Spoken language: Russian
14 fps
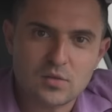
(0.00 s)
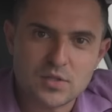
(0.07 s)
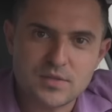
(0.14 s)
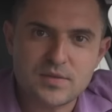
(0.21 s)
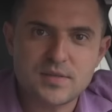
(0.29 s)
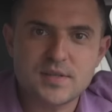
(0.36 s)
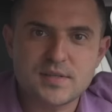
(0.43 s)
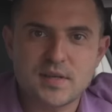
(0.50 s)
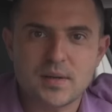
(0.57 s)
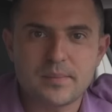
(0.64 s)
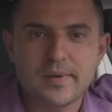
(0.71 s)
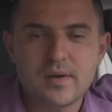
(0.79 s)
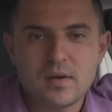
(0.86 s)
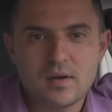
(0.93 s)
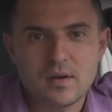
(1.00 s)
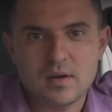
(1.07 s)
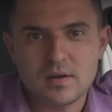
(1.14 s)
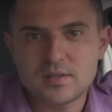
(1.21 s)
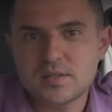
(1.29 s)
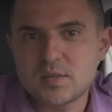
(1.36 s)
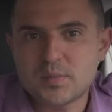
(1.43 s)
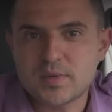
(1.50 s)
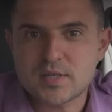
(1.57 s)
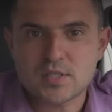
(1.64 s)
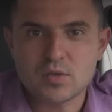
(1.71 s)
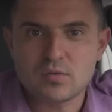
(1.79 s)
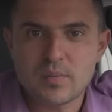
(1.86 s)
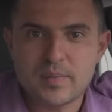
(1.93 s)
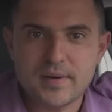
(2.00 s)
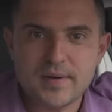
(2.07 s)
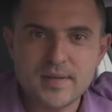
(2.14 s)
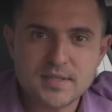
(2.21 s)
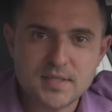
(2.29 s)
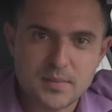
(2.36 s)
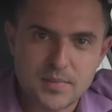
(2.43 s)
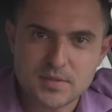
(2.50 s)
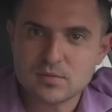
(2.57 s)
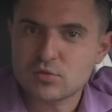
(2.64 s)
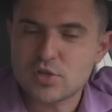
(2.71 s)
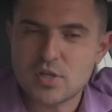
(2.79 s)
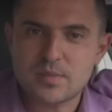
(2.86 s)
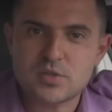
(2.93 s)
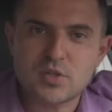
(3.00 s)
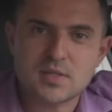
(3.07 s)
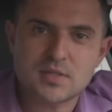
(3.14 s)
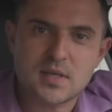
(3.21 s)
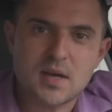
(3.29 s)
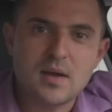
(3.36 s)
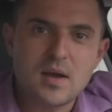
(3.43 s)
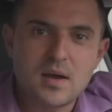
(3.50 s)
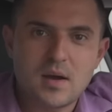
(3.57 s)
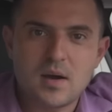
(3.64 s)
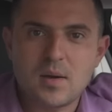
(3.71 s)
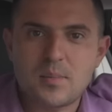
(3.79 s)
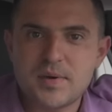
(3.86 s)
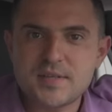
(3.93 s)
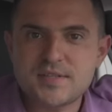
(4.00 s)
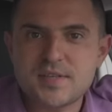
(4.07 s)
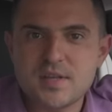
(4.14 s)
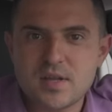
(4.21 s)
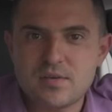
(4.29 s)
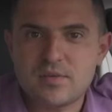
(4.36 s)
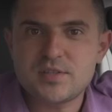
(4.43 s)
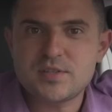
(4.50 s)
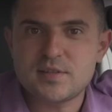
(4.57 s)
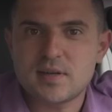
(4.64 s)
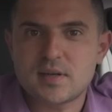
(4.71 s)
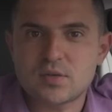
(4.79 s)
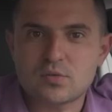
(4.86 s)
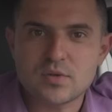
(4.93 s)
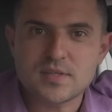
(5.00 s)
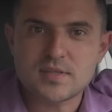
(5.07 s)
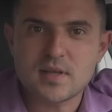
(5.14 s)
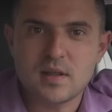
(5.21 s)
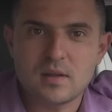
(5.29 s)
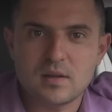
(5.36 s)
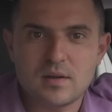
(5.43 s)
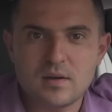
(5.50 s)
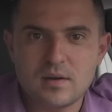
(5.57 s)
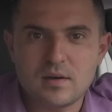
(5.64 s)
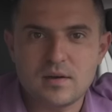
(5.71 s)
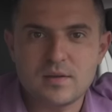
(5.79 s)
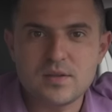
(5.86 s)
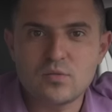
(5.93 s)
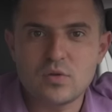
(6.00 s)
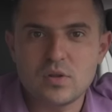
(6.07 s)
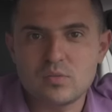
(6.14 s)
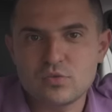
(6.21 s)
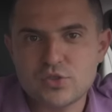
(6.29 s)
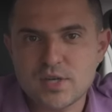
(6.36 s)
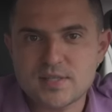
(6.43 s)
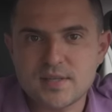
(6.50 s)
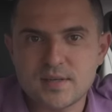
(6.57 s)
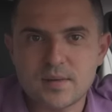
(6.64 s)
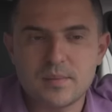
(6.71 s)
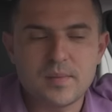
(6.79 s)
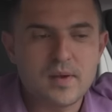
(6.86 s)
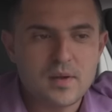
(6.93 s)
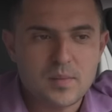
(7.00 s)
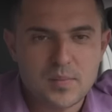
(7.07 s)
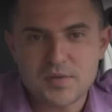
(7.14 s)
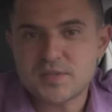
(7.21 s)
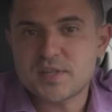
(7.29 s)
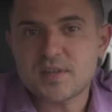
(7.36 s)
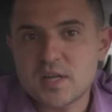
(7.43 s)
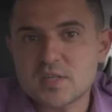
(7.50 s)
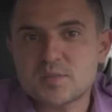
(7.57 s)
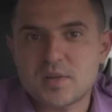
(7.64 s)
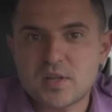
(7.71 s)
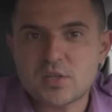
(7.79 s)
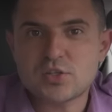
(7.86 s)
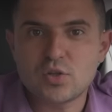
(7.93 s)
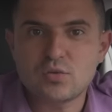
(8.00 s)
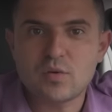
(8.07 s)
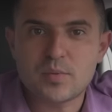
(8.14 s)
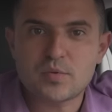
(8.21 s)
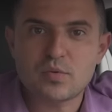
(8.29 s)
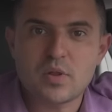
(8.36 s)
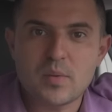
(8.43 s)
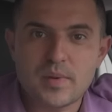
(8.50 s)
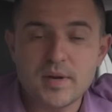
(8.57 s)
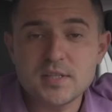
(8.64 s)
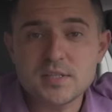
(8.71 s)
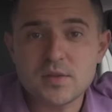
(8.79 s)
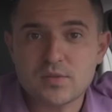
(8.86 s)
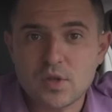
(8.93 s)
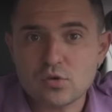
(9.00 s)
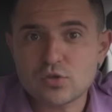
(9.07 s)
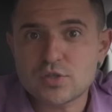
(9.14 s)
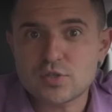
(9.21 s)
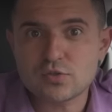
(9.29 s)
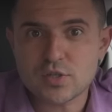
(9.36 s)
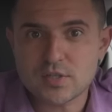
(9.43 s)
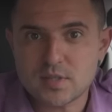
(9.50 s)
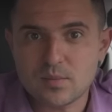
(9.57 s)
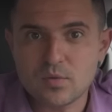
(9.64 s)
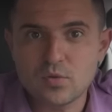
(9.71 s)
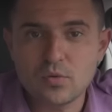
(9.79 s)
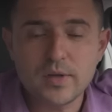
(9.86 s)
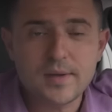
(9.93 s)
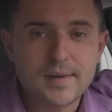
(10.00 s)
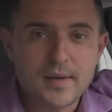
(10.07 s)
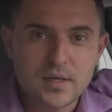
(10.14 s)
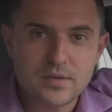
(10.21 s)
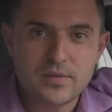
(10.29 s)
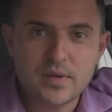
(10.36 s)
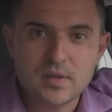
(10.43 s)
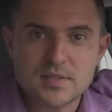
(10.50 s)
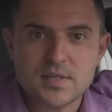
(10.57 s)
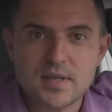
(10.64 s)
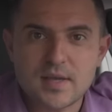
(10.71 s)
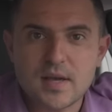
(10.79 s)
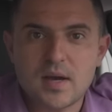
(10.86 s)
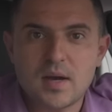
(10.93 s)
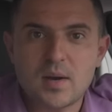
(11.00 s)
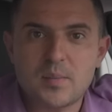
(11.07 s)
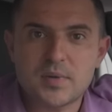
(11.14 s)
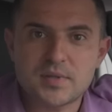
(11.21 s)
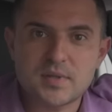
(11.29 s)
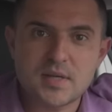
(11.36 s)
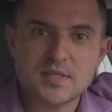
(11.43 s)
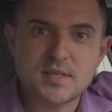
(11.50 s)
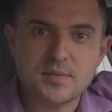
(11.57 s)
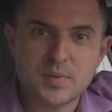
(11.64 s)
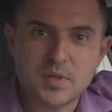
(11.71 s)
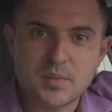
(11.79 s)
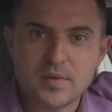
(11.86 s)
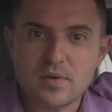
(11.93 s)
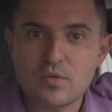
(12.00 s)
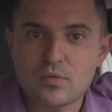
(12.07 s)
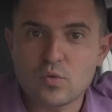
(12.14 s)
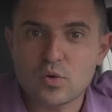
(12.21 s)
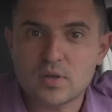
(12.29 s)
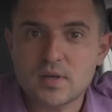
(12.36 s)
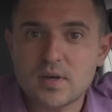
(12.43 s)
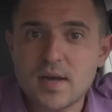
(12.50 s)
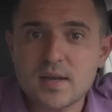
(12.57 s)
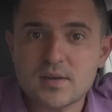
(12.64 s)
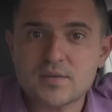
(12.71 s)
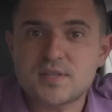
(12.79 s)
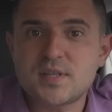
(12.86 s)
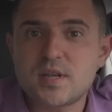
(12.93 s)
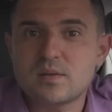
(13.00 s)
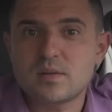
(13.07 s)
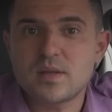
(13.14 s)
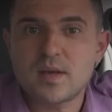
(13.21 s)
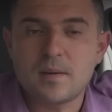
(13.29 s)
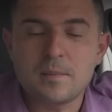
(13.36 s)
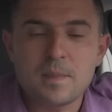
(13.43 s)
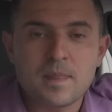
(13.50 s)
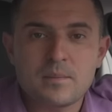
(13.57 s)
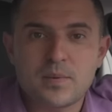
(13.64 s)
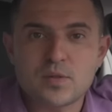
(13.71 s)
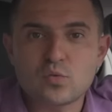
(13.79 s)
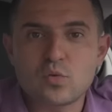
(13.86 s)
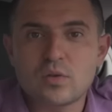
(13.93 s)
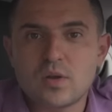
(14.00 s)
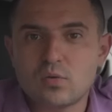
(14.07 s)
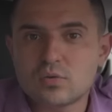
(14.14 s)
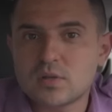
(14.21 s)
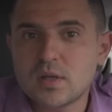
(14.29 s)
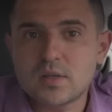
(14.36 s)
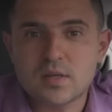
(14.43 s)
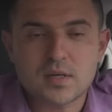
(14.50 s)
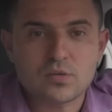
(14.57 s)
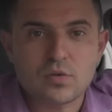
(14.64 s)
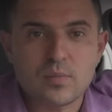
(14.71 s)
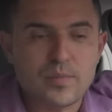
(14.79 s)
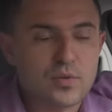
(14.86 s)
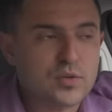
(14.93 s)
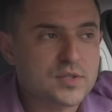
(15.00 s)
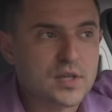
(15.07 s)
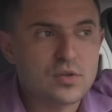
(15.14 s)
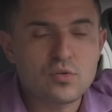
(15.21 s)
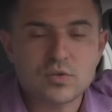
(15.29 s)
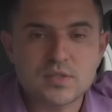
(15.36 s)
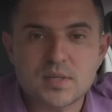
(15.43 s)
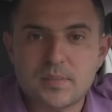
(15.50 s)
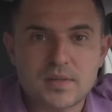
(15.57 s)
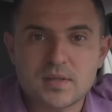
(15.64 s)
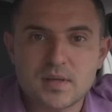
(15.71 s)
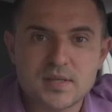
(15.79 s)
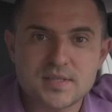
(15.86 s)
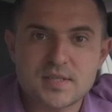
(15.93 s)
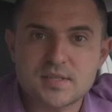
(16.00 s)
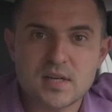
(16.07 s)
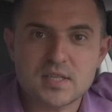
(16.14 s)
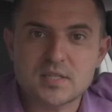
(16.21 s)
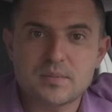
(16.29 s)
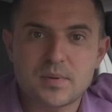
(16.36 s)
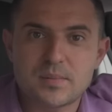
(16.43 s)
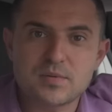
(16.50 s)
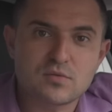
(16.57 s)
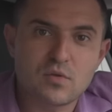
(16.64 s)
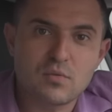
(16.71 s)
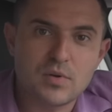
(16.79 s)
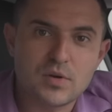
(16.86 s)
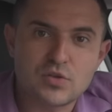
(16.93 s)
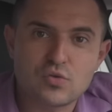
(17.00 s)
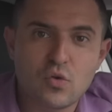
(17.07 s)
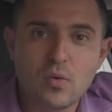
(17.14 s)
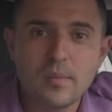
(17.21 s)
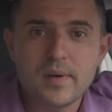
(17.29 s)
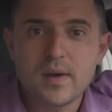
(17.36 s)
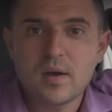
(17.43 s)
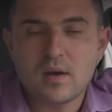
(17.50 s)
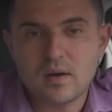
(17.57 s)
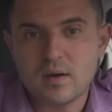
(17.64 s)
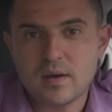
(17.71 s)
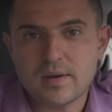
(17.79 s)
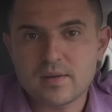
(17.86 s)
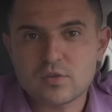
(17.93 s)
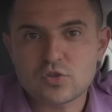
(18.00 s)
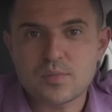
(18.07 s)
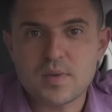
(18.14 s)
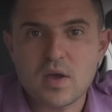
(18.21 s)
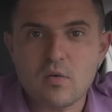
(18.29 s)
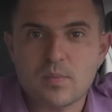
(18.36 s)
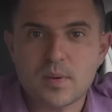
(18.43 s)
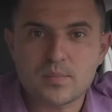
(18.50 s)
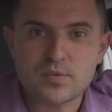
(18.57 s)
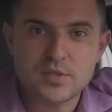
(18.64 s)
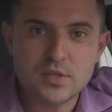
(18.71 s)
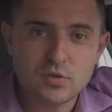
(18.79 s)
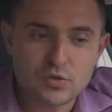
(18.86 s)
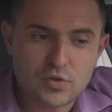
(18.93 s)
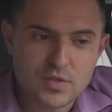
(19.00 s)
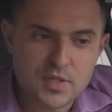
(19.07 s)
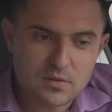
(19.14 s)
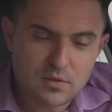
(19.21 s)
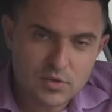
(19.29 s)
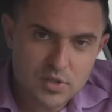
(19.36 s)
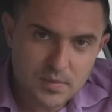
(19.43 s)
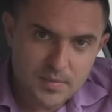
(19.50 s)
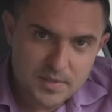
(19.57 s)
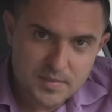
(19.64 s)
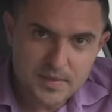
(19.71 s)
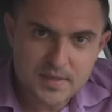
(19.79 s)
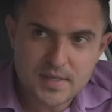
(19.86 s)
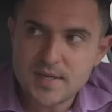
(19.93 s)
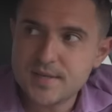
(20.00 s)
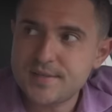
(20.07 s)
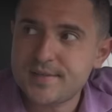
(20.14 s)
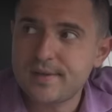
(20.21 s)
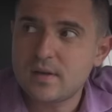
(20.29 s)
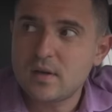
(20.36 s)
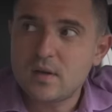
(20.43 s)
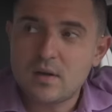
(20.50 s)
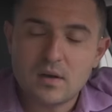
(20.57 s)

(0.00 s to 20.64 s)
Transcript: он свидетелем э, ДТП с новой полицией. Послушайте, пожалуйста, э, пояснение водителя, который стал э, невольным участником профессионализма нашей новой патрульной полиции. Второй же сюжет со мной. Двигался я по трассе по направлению в город Харьков. Встретил я патрульный аутлендер, который просто несся по трассе с красным проблесковым маячком. Э, хотел, чтобы я его пропустил. Что из этого вышло, посмотрите.